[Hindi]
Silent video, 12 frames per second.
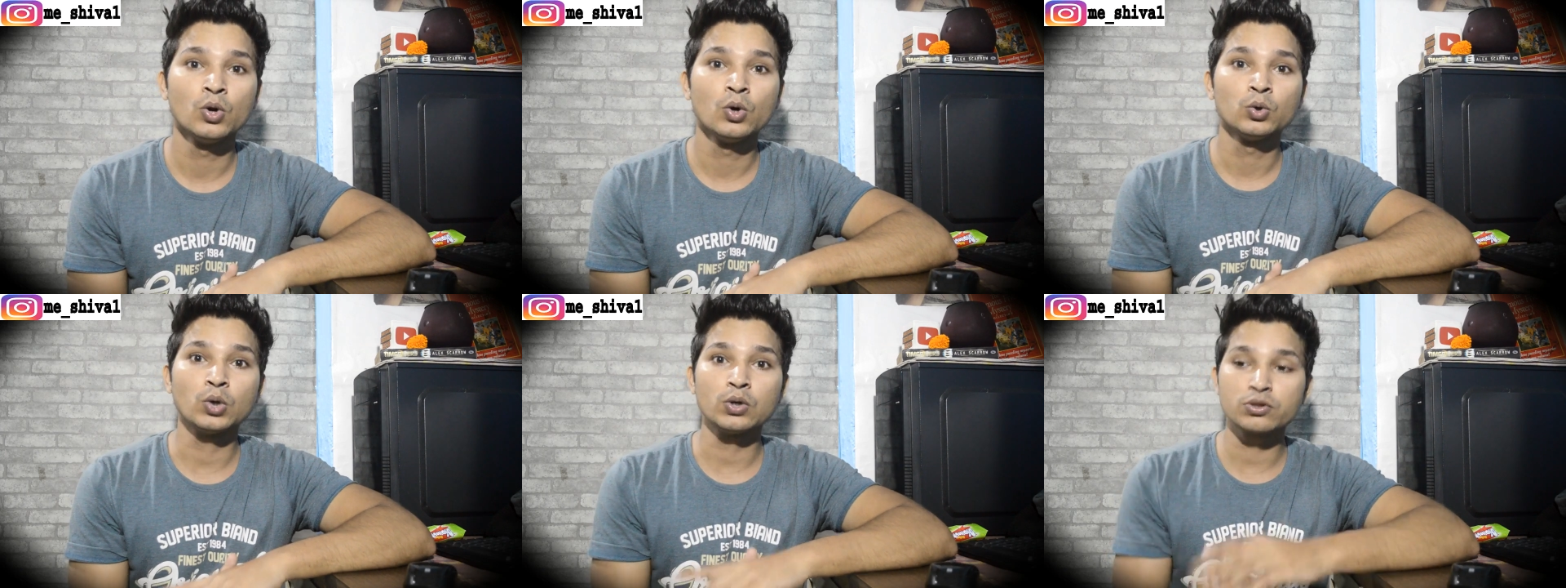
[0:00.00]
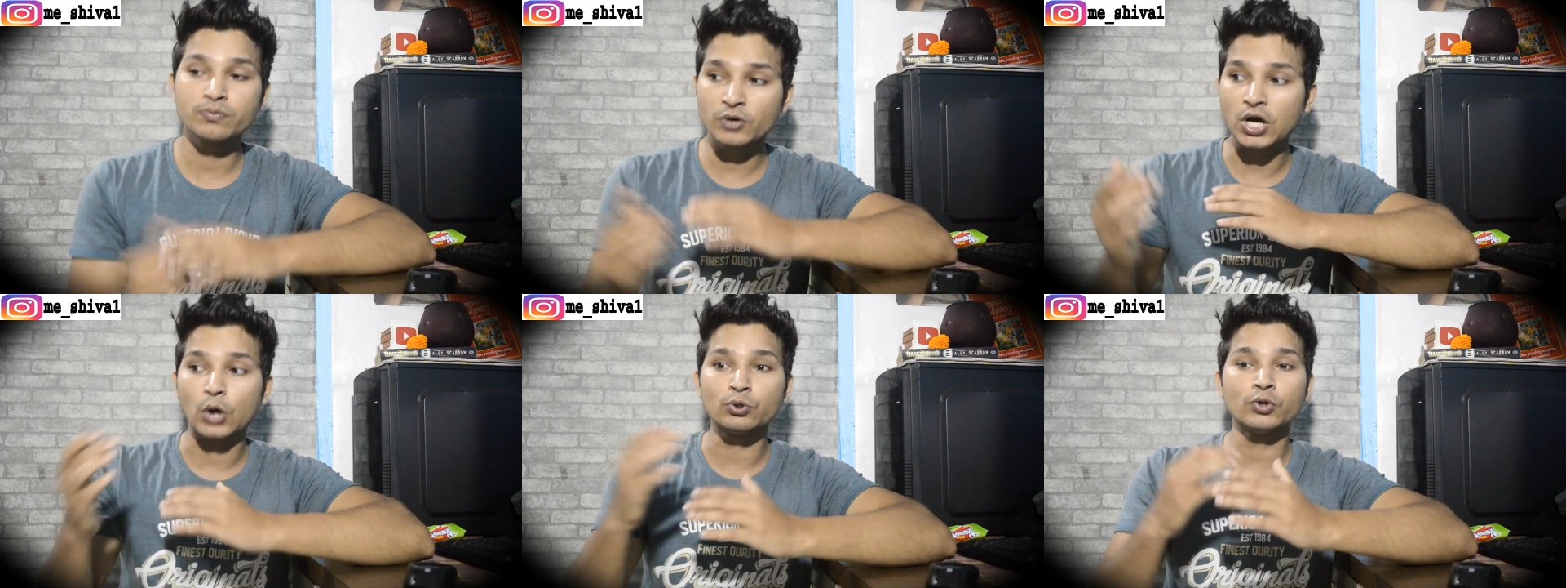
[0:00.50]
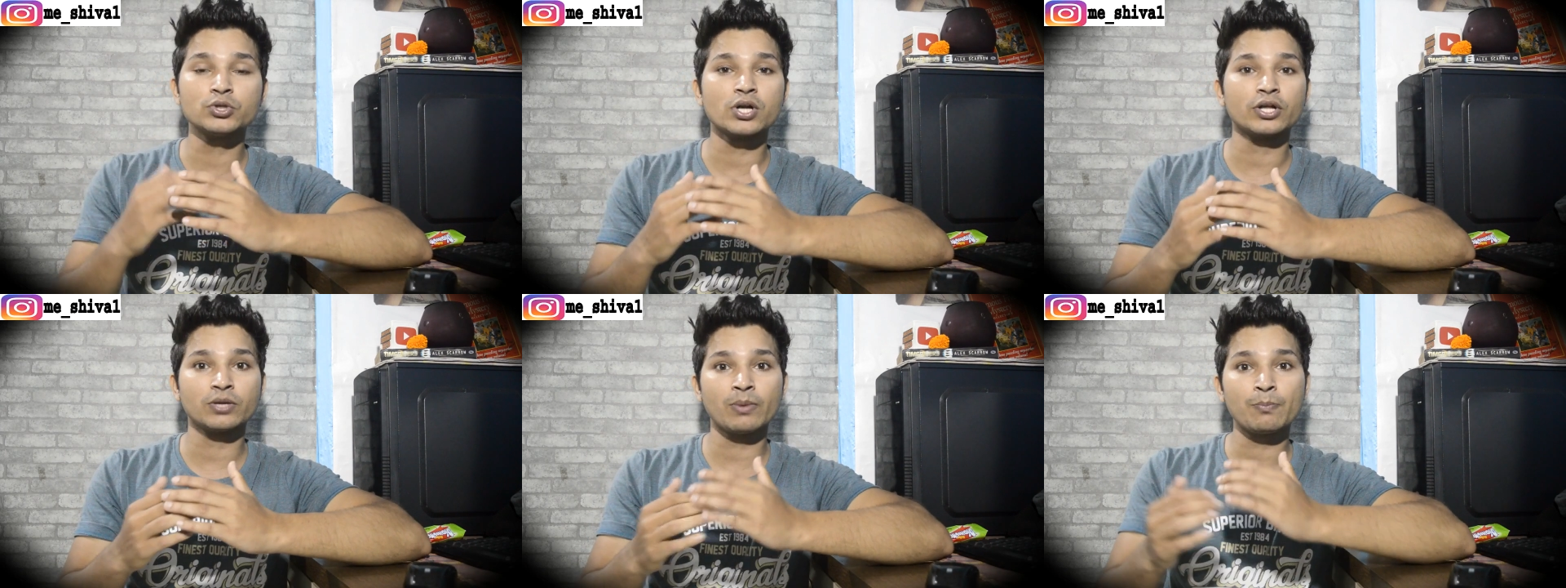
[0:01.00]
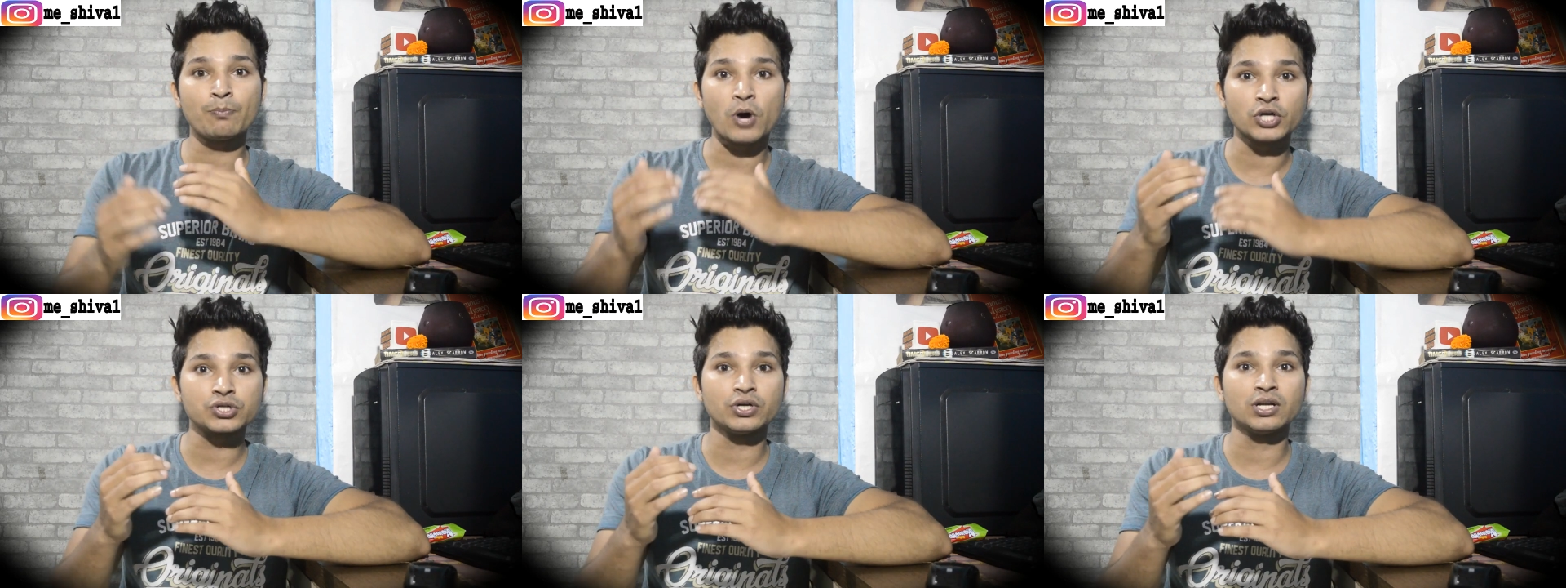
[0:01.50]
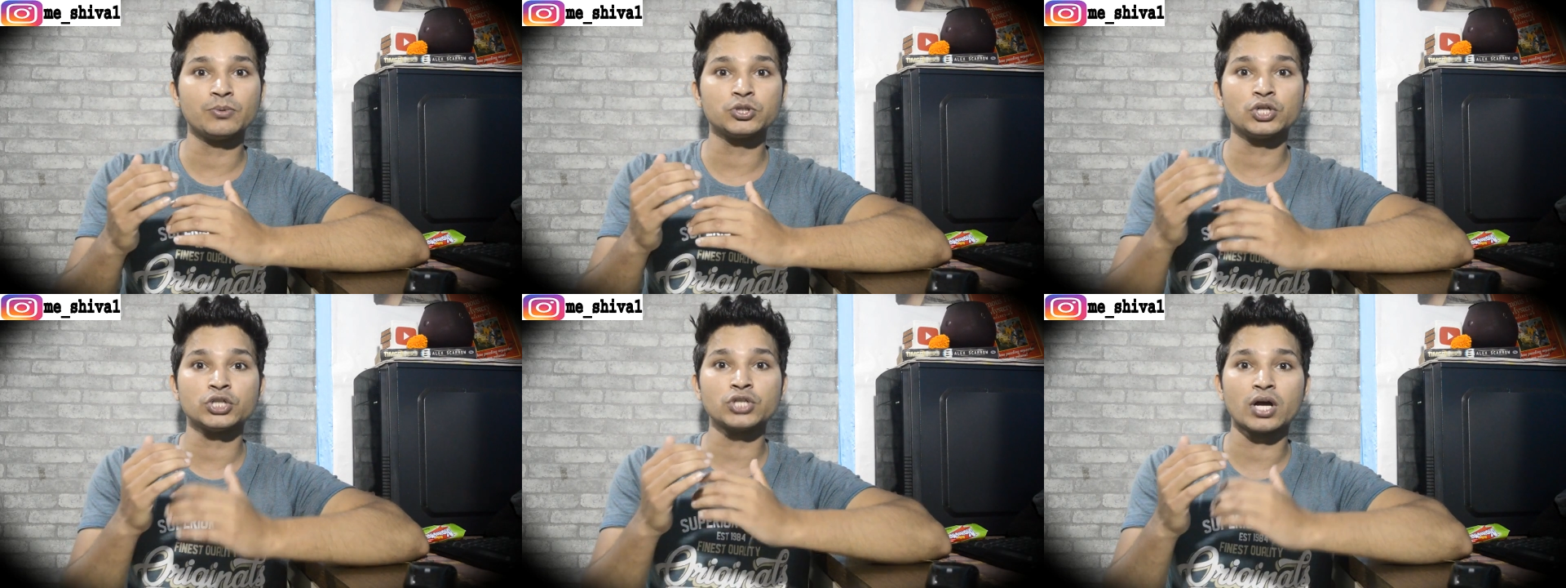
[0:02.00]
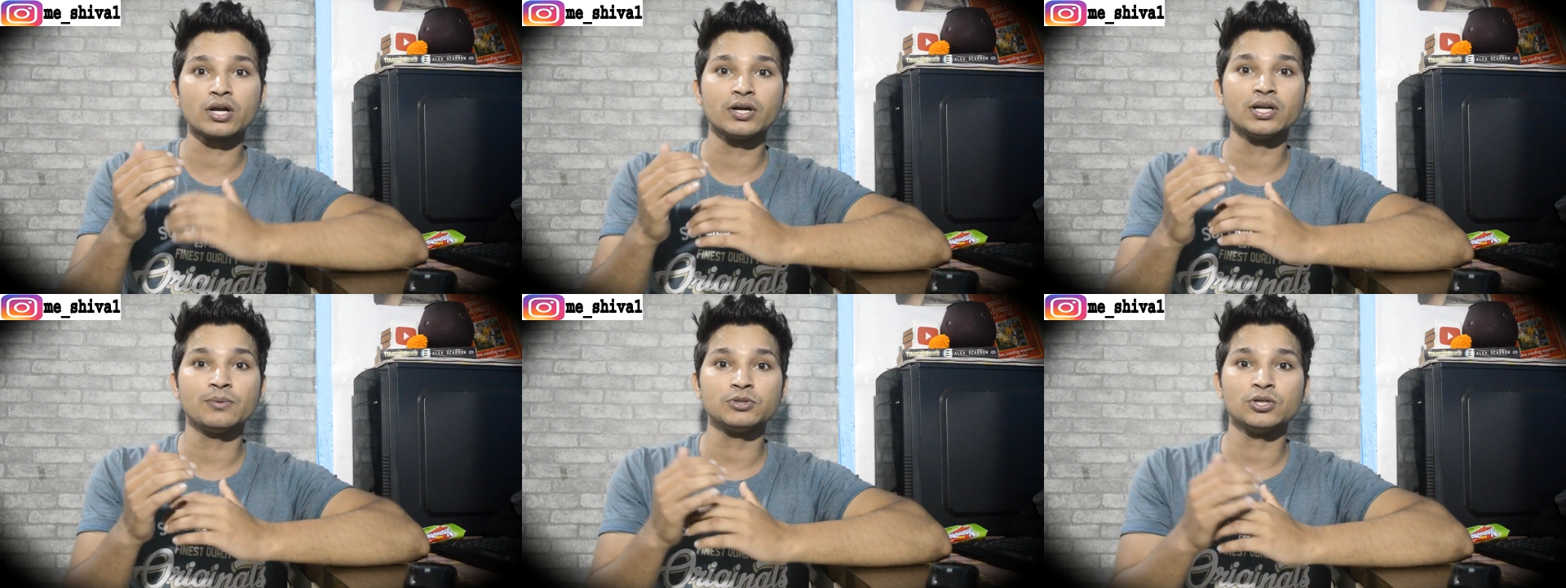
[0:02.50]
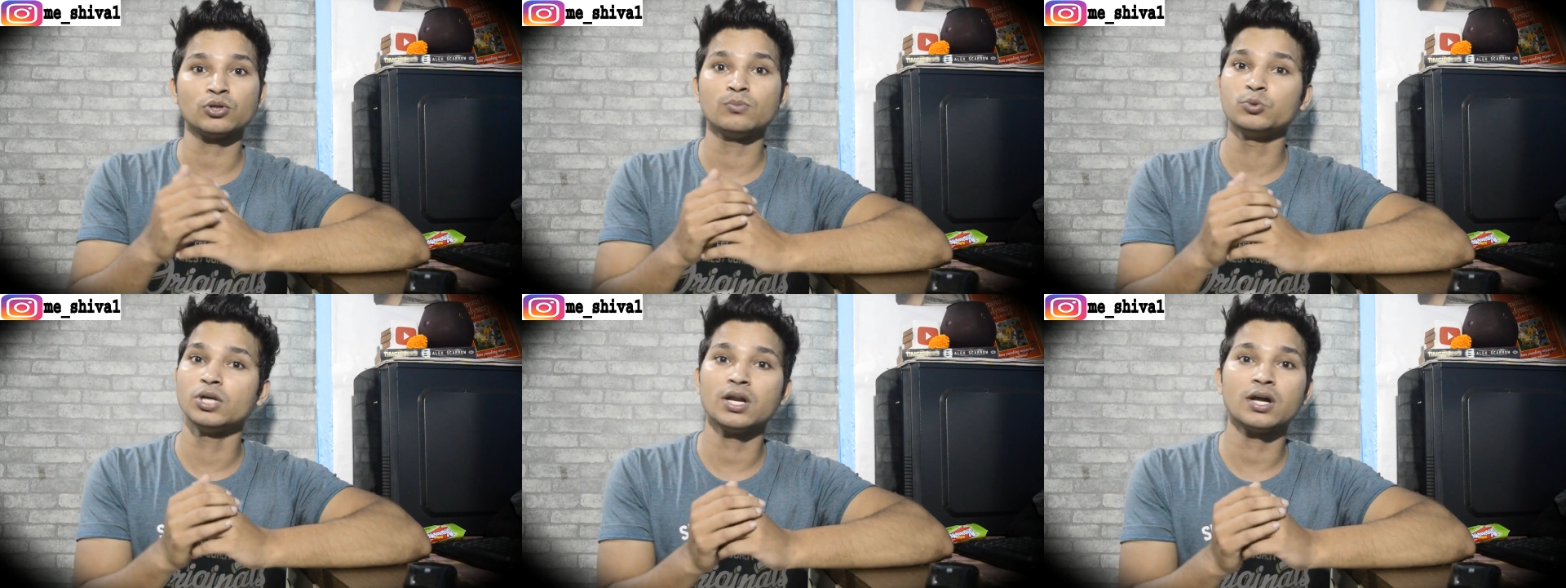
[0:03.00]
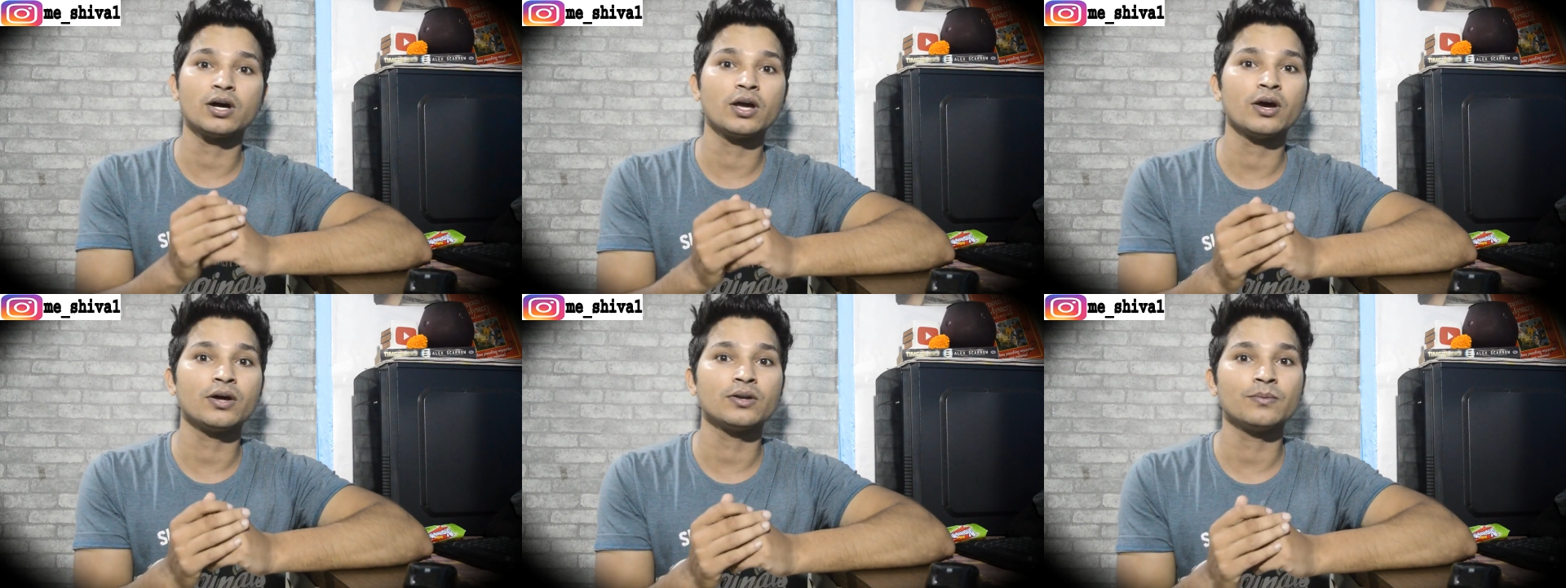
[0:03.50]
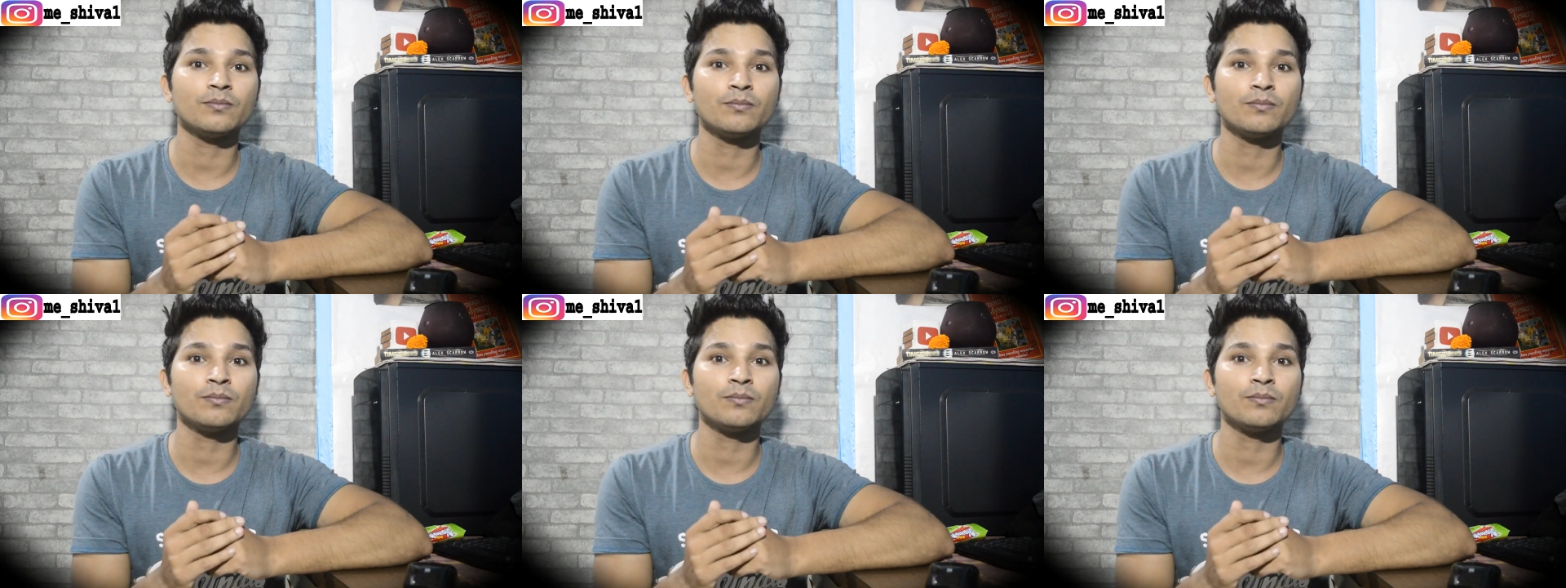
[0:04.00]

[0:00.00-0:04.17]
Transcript: तो यार उसमें काउंट चल रहा था कि भाई पाँच घंटे बचे हैं चार घंटे बचे हैं तो मुझे लगा यार